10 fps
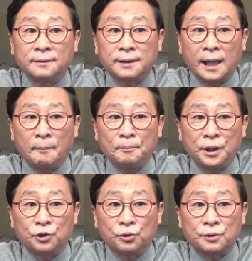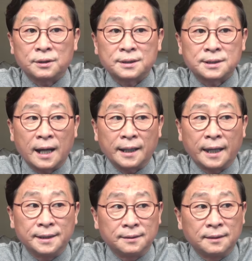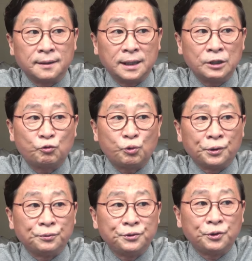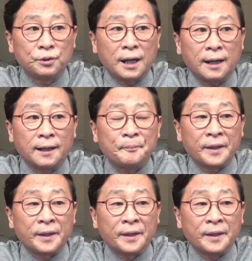대한민국 장애인 인권운동가